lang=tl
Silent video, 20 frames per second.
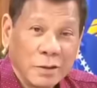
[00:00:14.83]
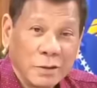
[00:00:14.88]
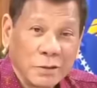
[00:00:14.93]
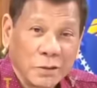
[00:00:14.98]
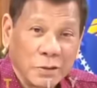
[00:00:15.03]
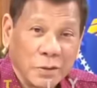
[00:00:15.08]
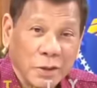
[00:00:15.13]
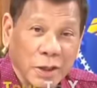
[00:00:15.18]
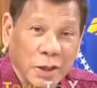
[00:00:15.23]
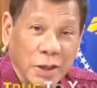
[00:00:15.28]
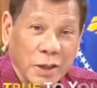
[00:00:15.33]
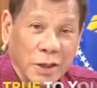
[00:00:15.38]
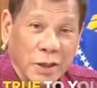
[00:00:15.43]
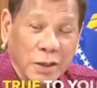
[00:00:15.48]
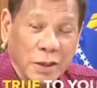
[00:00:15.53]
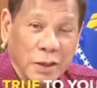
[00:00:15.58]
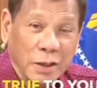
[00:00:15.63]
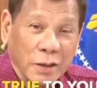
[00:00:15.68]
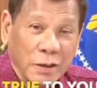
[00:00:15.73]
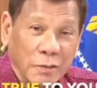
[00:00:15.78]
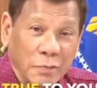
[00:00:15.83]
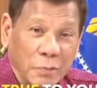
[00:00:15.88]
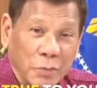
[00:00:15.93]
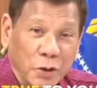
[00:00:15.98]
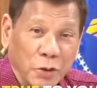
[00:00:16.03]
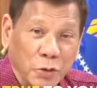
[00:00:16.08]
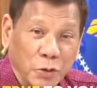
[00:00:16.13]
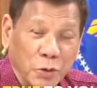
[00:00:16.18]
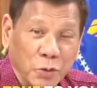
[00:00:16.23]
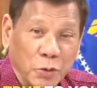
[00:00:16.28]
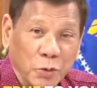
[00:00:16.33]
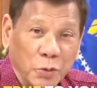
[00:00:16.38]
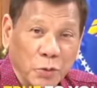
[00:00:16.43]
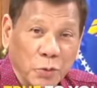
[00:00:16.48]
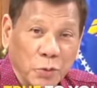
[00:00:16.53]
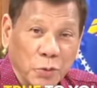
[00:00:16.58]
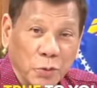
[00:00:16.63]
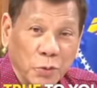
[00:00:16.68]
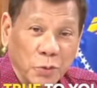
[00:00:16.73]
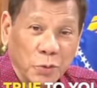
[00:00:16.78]
So, Dai, uh, be
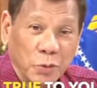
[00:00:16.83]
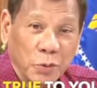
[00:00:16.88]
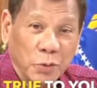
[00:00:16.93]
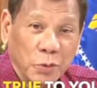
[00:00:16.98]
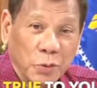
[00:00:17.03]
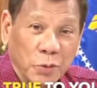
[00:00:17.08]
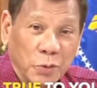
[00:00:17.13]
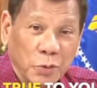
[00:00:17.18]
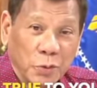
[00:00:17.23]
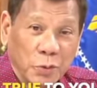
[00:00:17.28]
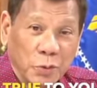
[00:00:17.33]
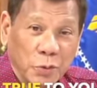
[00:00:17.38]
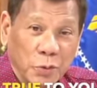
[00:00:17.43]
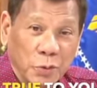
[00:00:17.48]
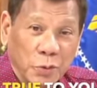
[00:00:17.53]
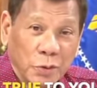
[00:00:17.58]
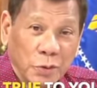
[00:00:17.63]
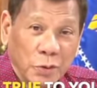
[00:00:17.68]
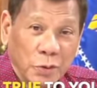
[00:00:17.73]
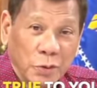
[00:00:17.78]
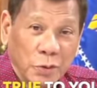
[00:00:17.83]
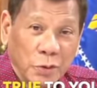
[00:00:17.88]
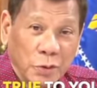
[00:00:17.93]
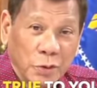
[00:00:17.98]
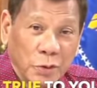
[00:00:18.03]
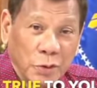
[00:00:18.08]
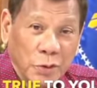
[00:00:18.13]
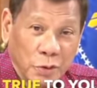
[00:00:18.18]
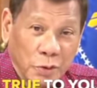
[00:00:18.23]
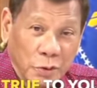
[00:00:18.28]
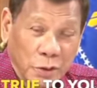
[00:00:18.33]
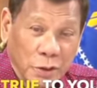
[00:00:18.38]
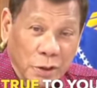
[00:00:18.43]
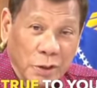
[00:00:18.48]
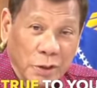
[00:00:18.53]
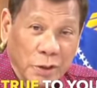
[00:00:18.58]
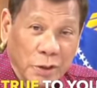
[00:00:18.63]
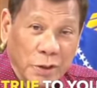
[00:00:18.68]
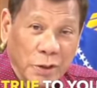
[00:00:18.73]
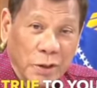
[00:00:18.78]
true to
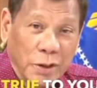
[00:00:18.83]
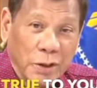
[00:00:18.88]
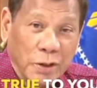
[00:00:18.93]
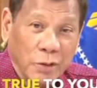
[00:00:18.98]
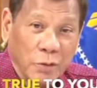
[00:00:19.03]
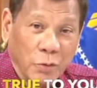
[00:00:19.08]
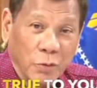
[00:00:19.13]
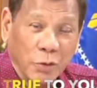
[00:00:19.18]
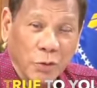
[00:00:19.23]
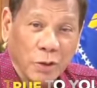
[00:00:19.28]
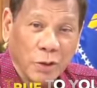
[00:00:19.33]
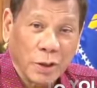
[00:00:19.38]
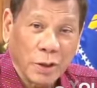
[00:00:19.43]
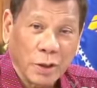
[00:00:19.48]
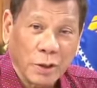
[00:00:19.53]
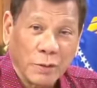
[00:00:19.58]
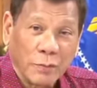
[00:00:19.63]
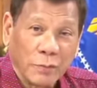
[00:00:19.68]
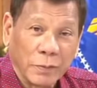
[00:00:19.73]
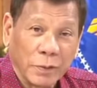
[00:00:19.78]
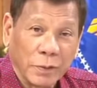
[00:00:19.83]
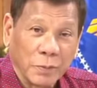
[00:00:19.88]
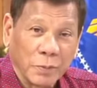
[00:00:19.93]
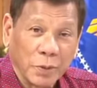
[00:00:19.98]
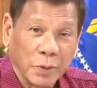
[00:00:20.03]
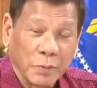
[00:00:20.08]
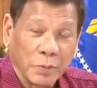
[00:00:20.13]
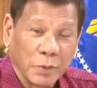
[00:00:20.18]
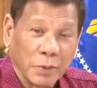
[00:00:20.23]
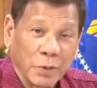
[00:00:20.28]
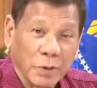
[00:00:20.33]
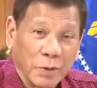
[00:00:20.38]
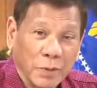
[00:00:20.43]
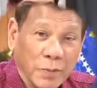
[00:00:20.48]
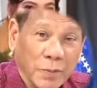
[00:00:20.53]
your country, work hard for the people.